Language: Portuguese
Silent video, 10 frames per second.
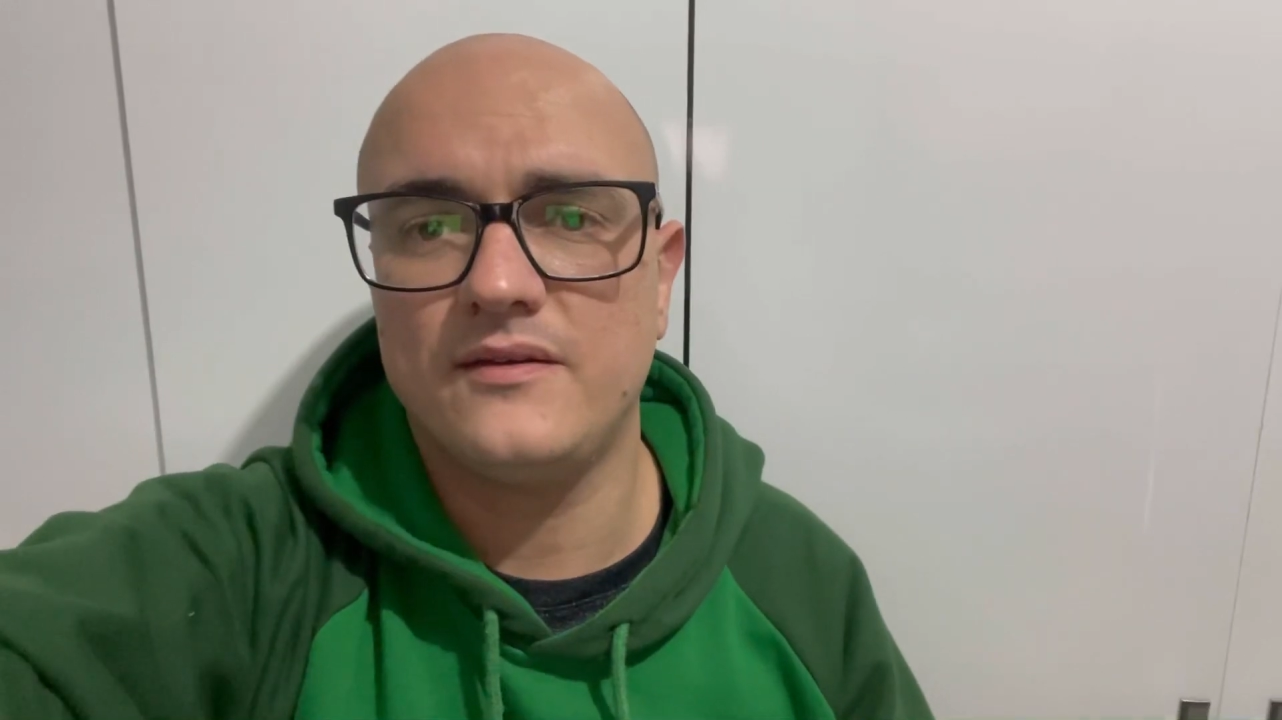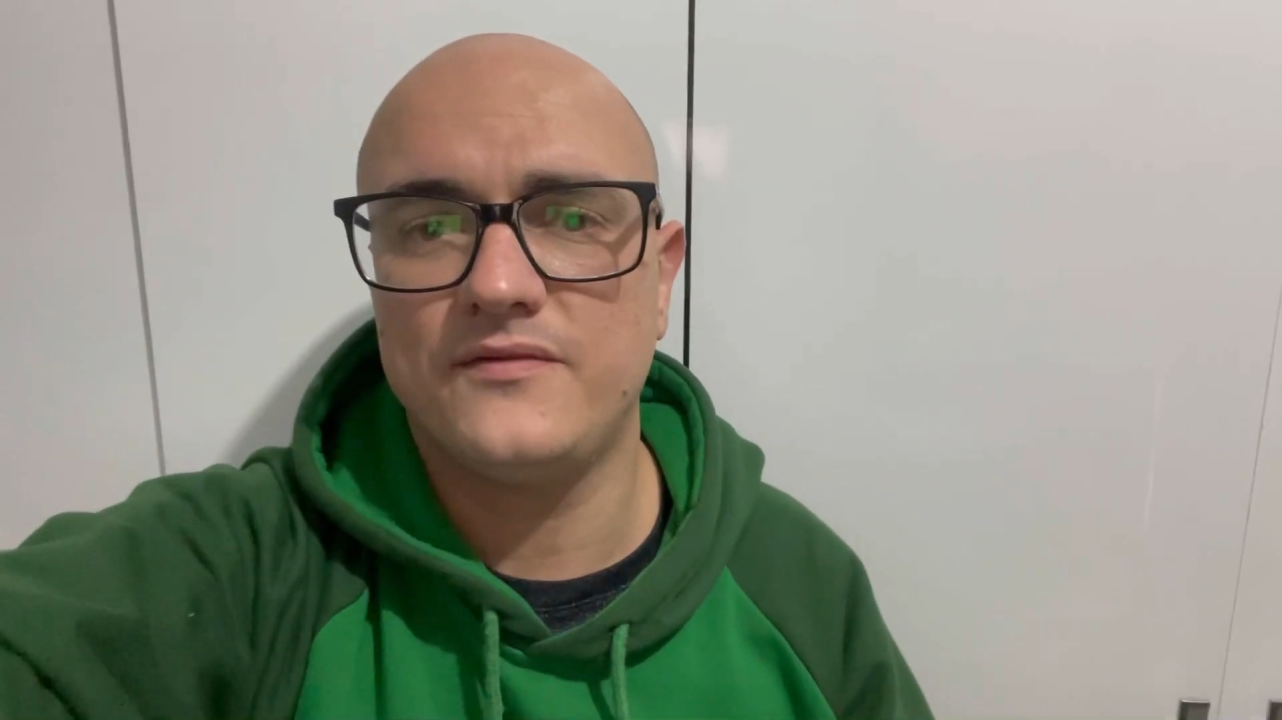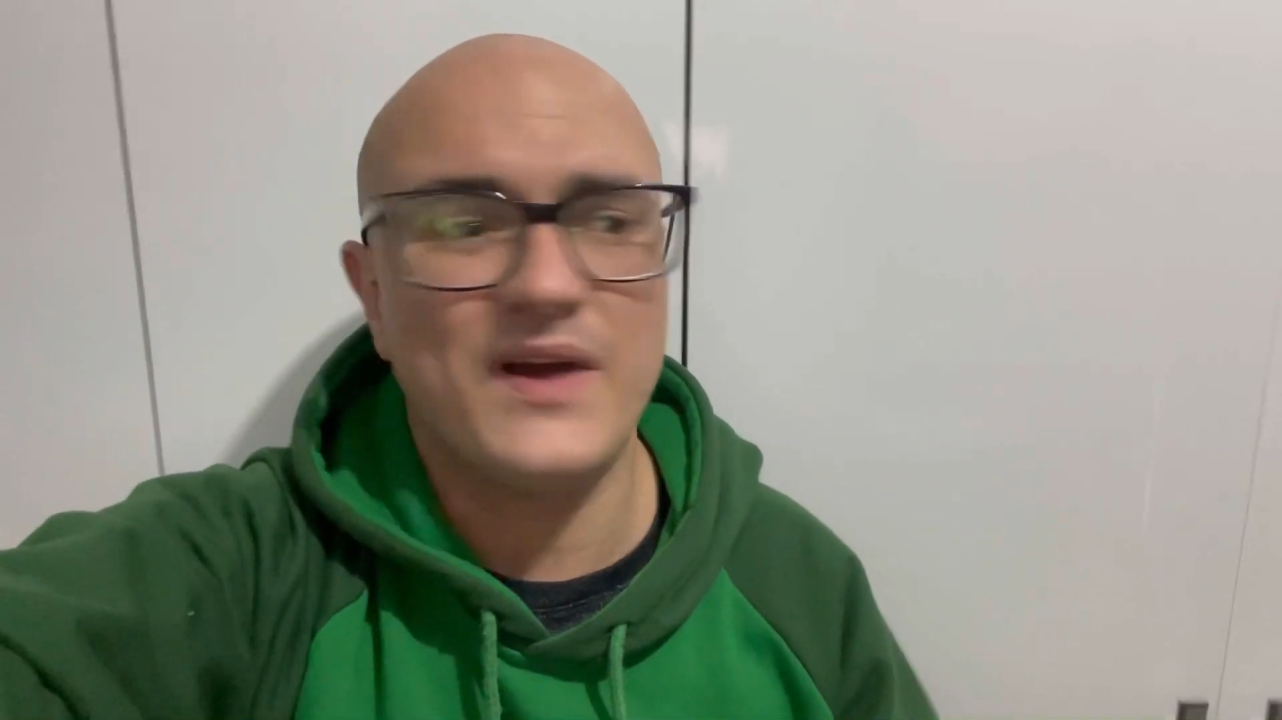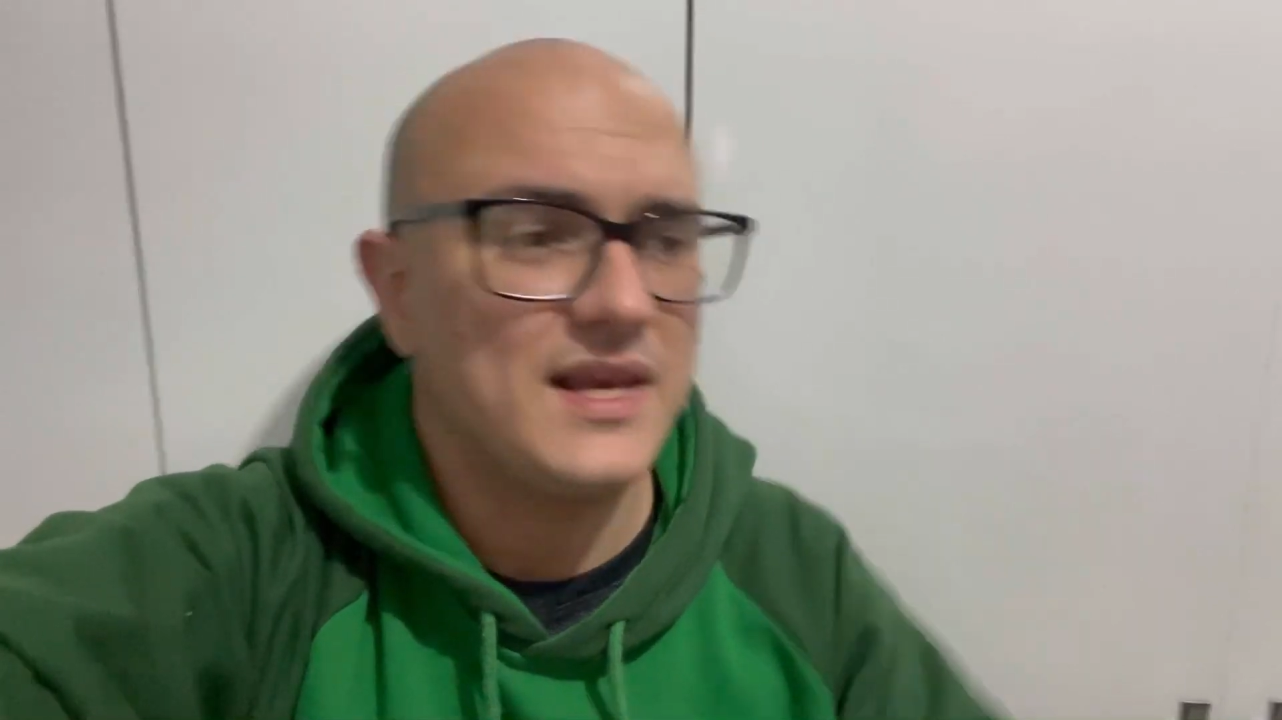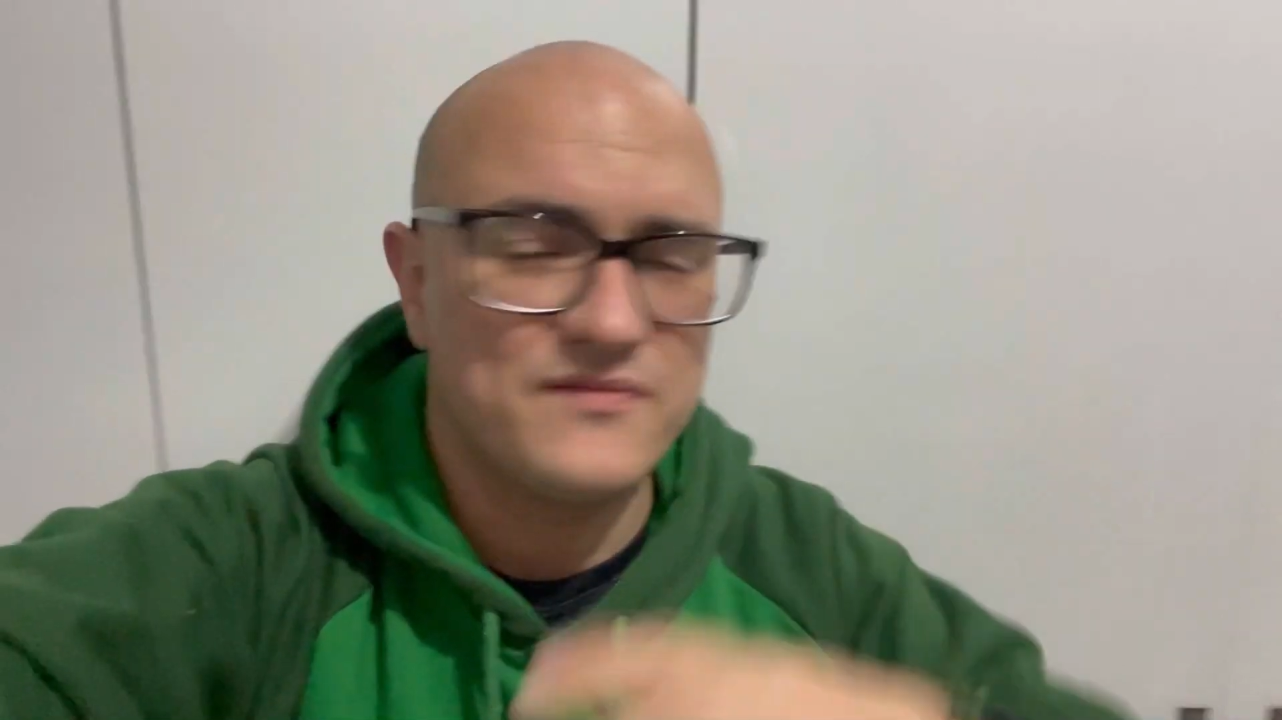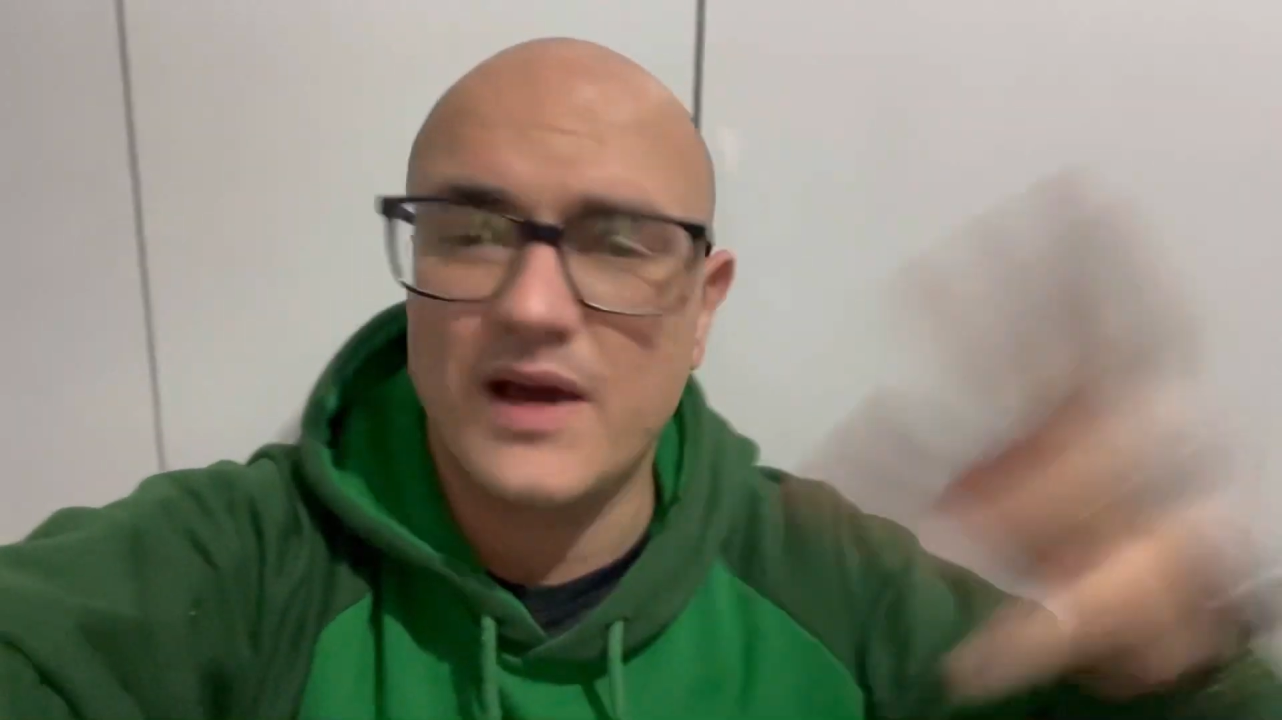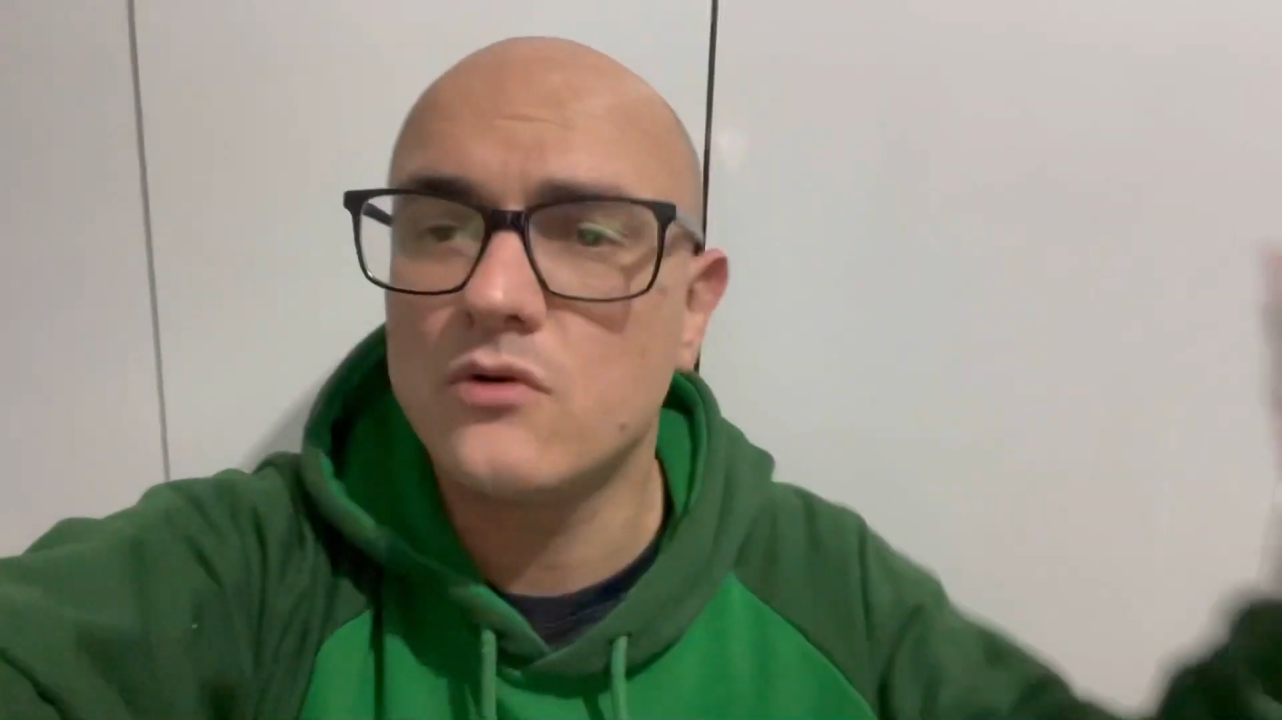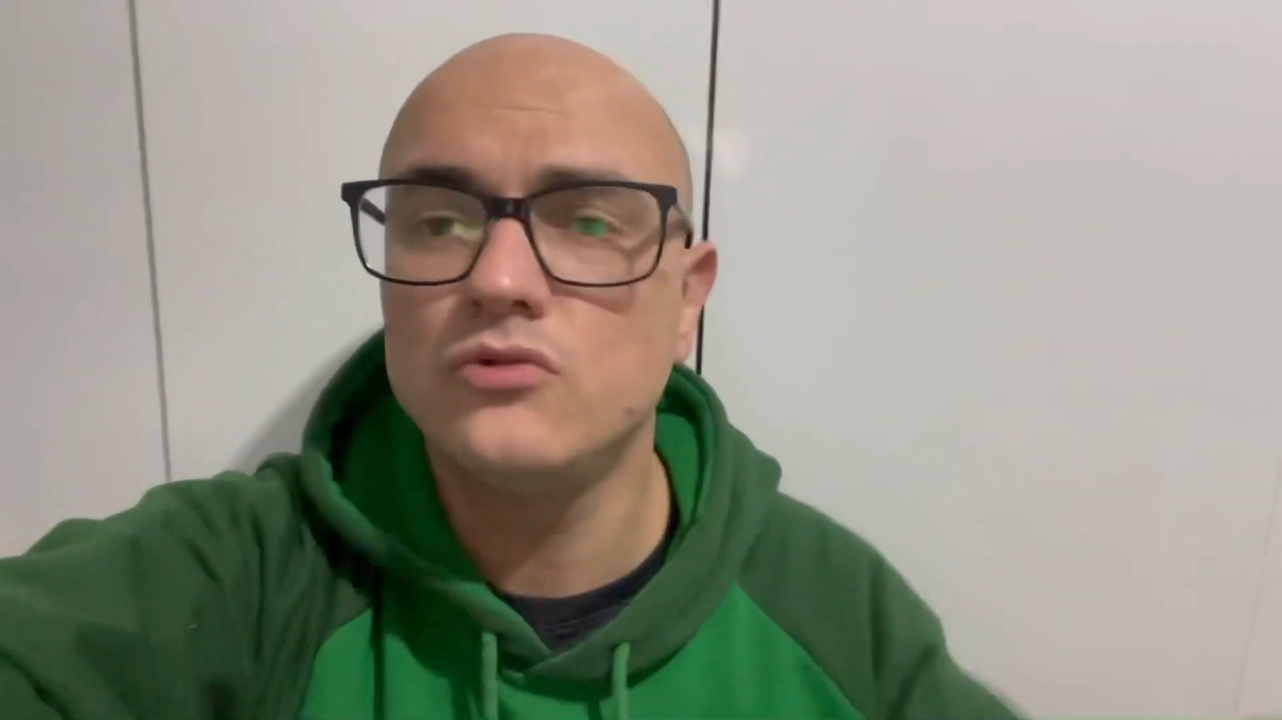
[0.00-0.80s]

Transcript: vai levar algum